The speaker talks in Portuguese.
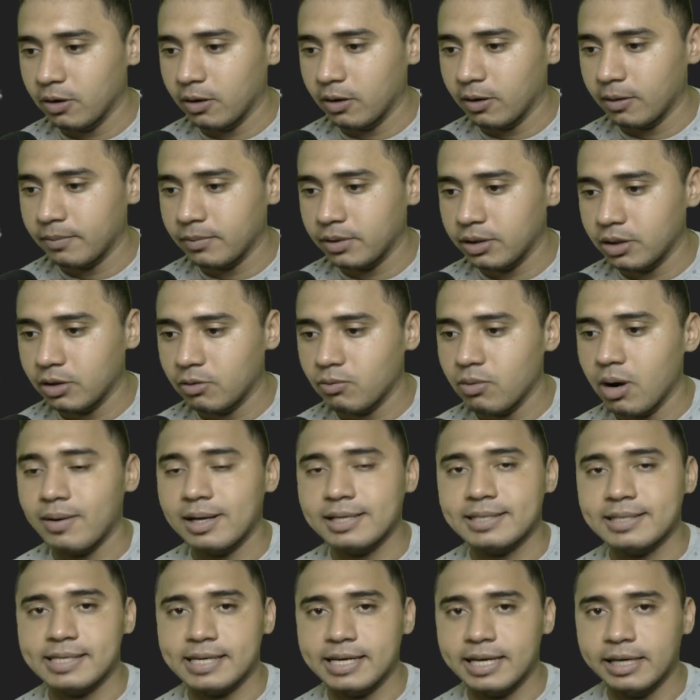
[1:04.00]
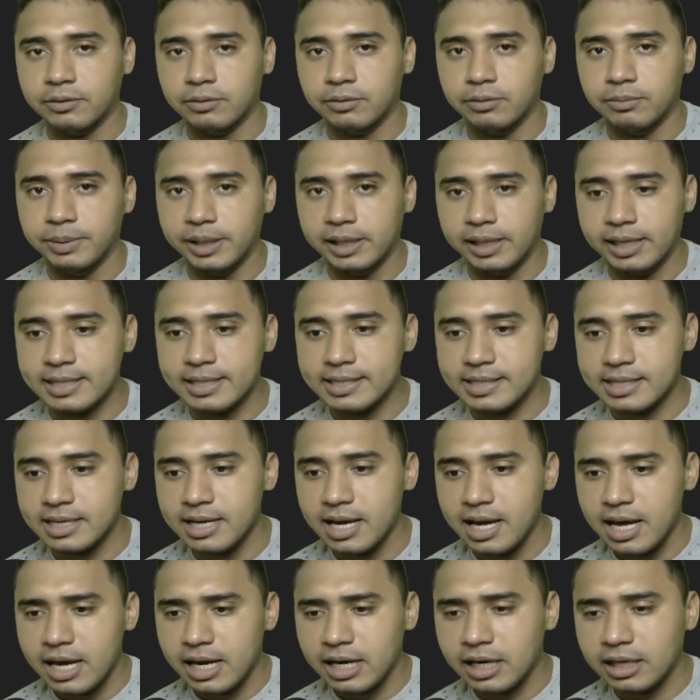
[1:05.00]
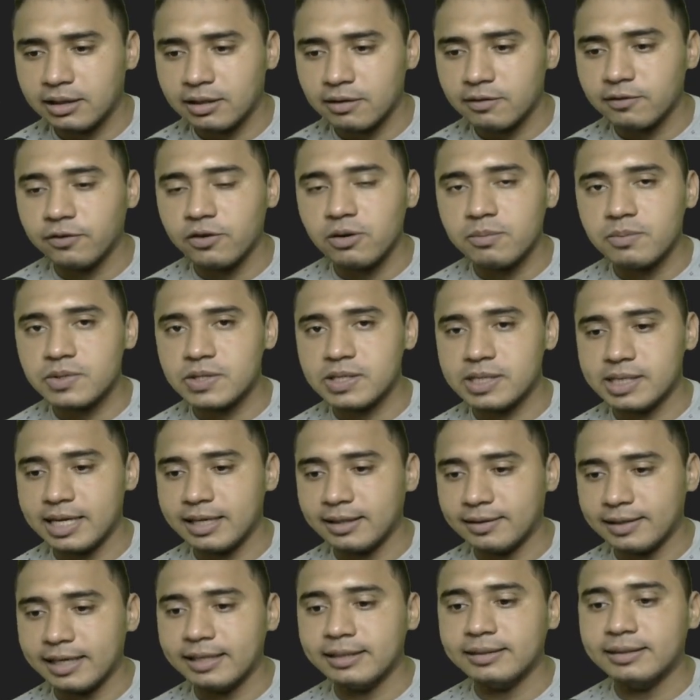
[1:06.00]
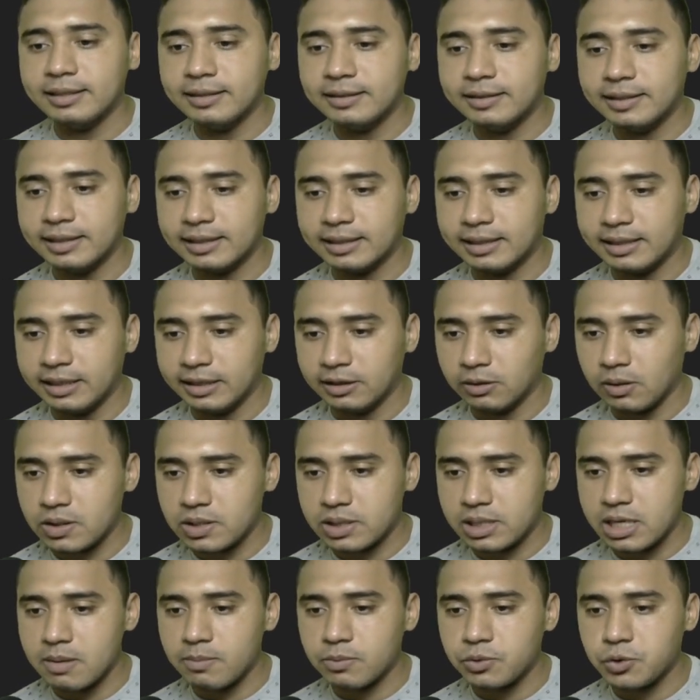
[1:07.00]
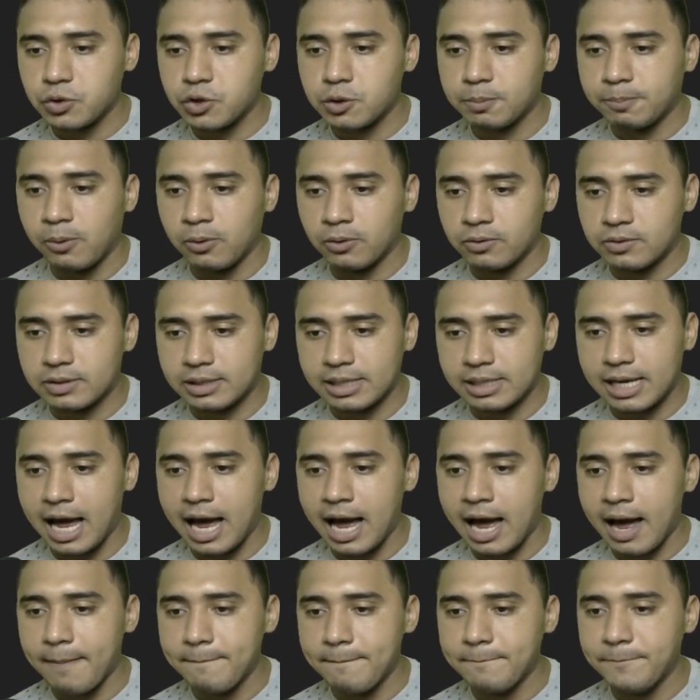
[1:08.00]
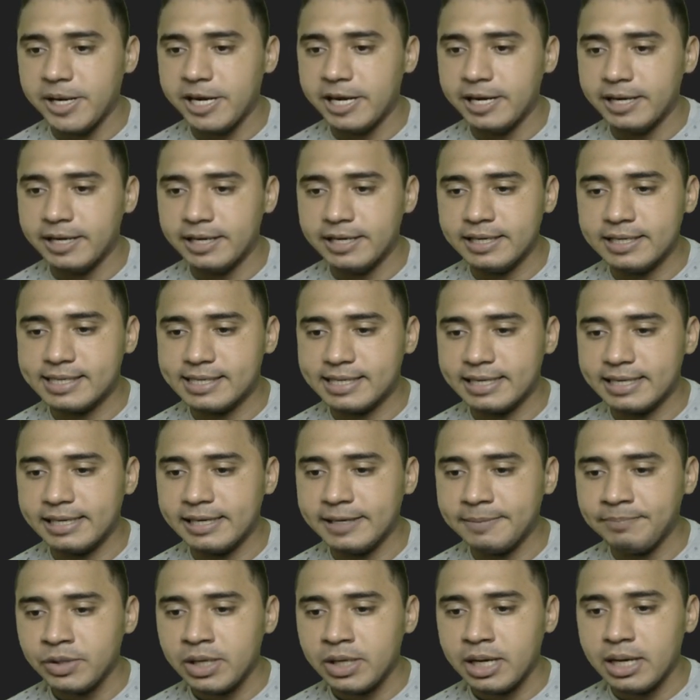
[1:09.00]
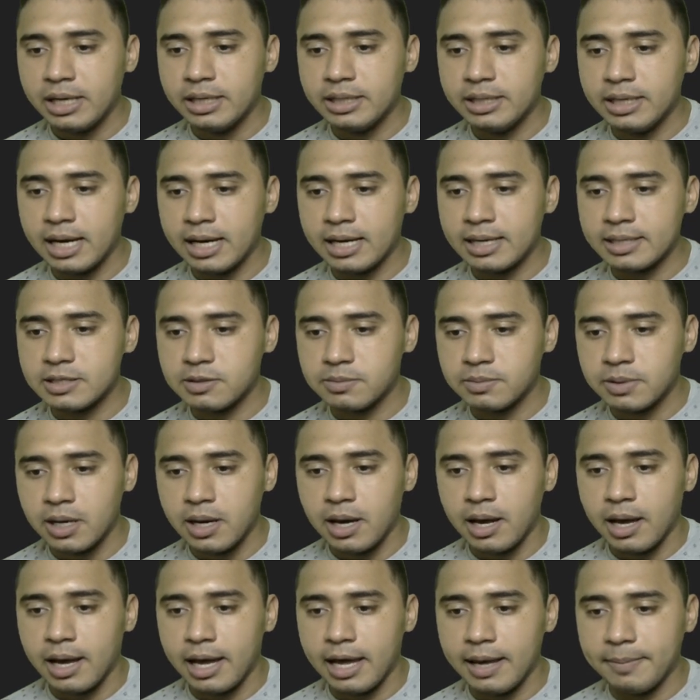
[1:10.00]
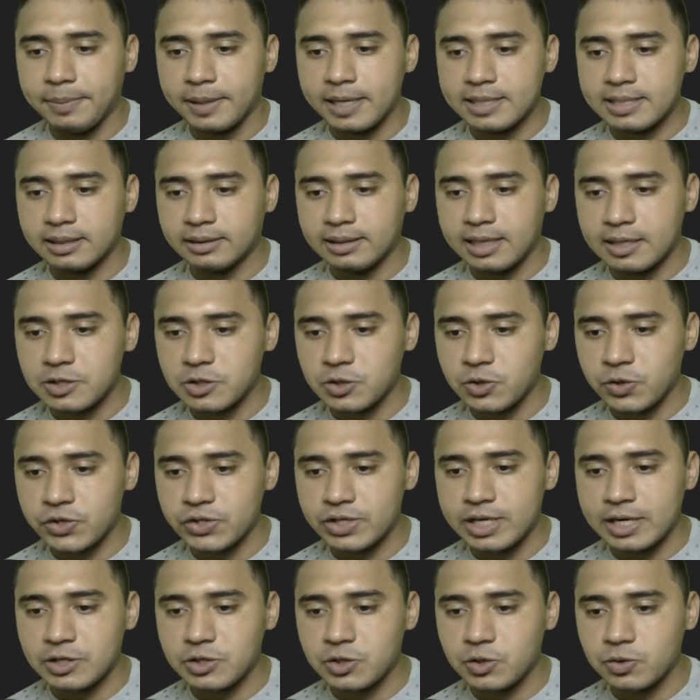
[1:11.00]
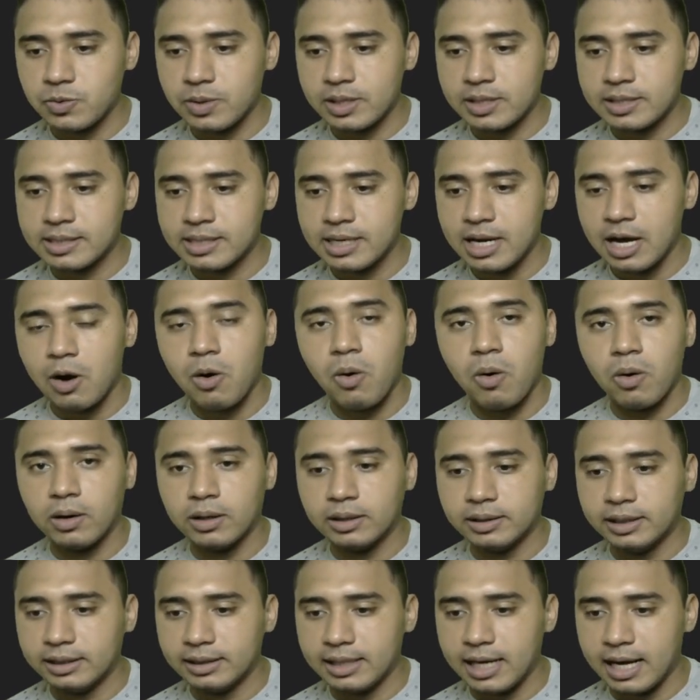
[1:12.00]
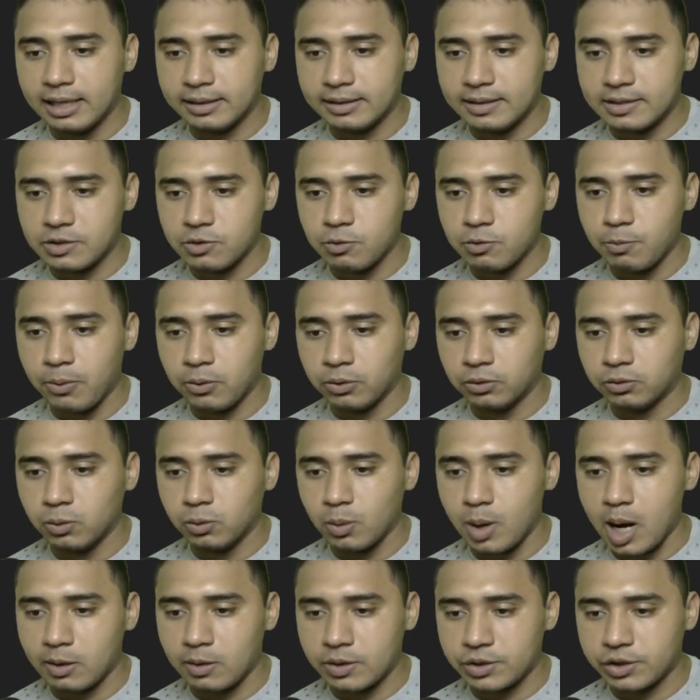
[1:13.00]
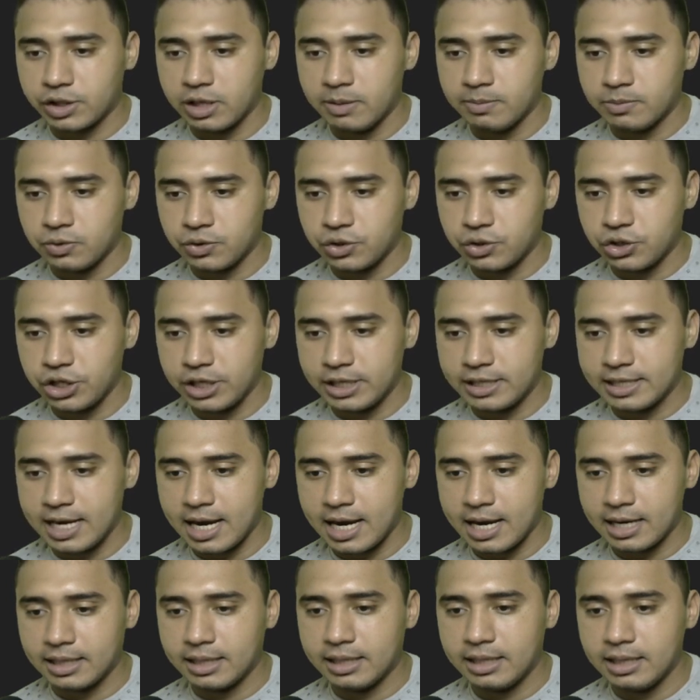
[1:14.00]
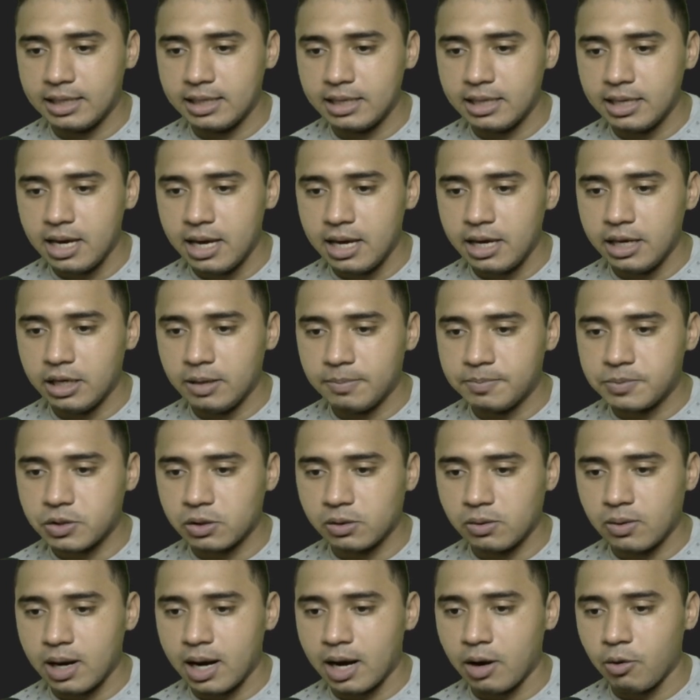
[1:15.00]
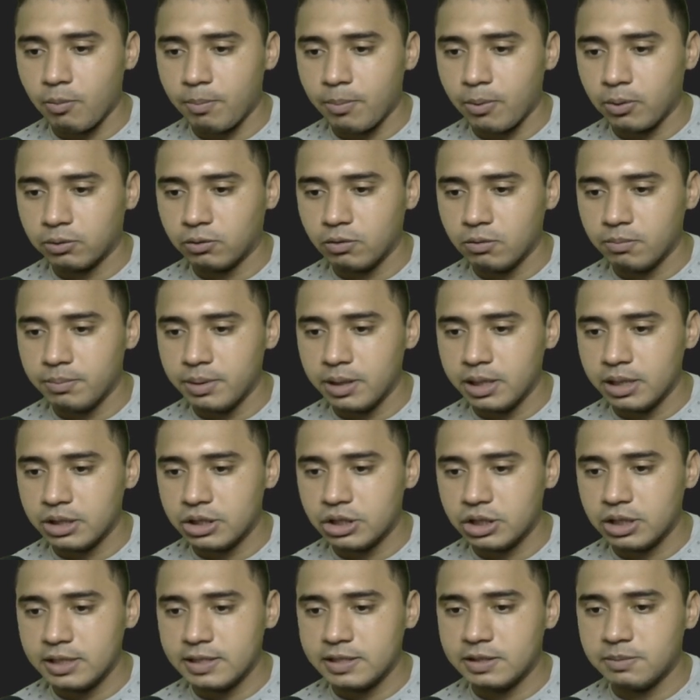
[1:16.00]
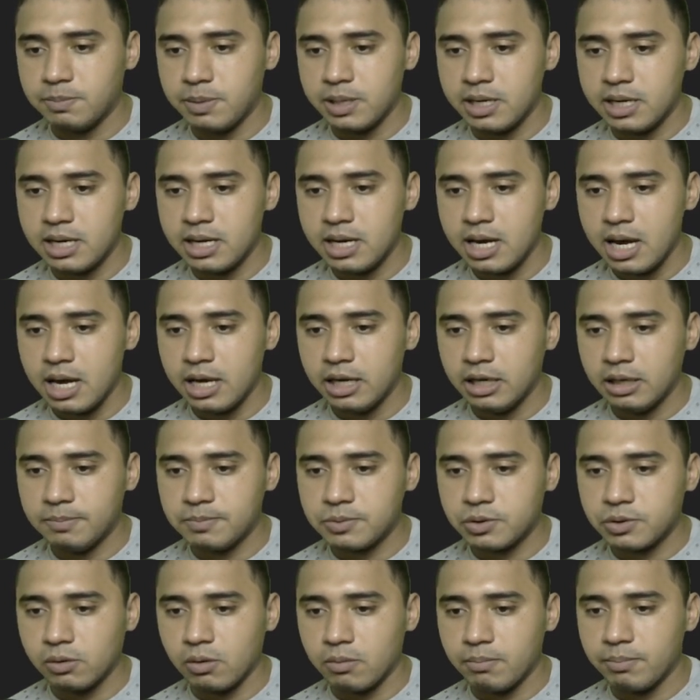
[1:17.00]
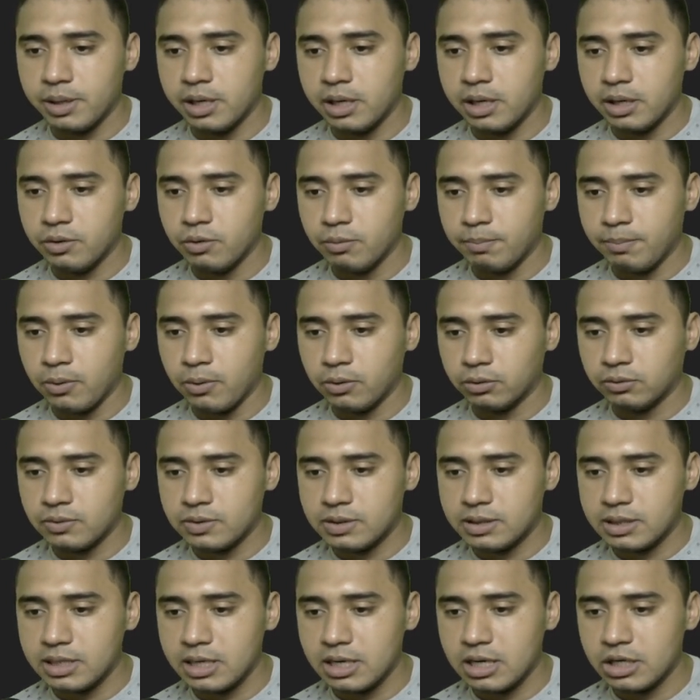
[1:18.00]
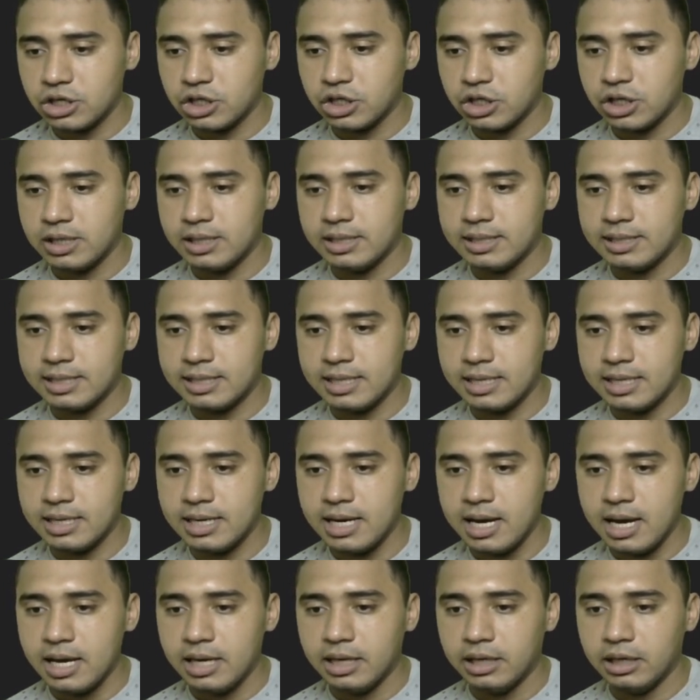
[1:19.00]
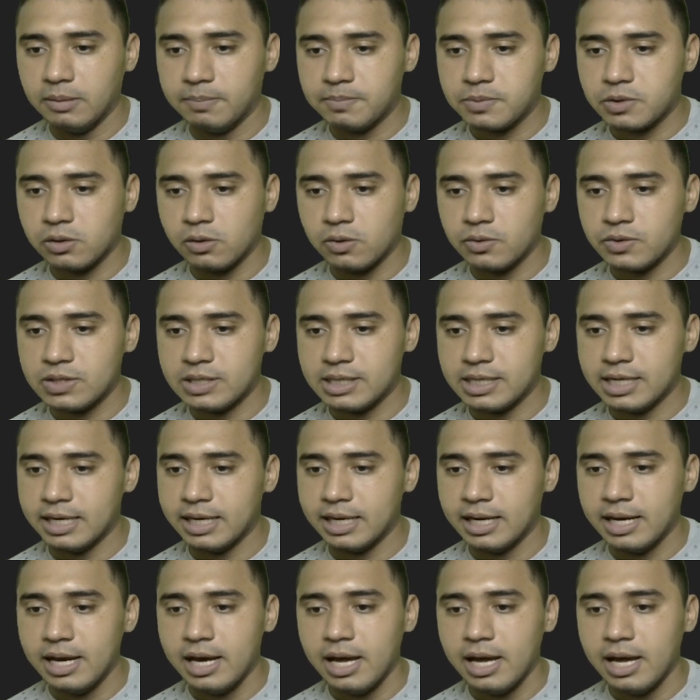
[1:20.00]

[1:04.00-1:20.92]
ó, igual a zero, beleza? Então vamos tentar entender aqui. Nós temos os pontos A, B e C e as representações das suas coordenadas. O ponto A nós temos o xa aqui, ya, o ponto B, xb, yb e o ponto C, xc, yc.